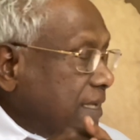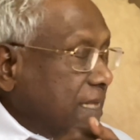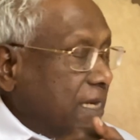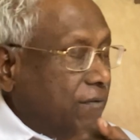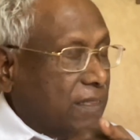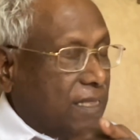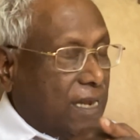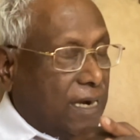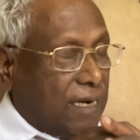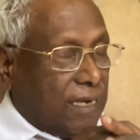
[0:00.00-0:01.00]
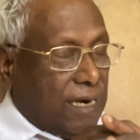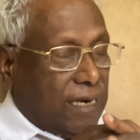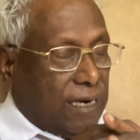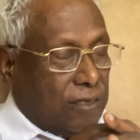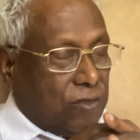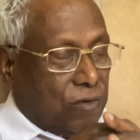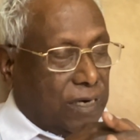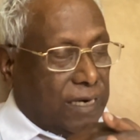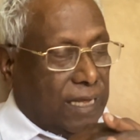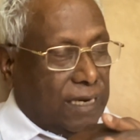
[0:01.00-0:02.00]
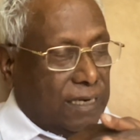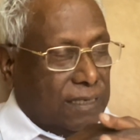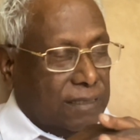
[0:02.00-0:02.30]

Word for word: இருபத்தி ஏழு கிணறுகள் தோன்றினார்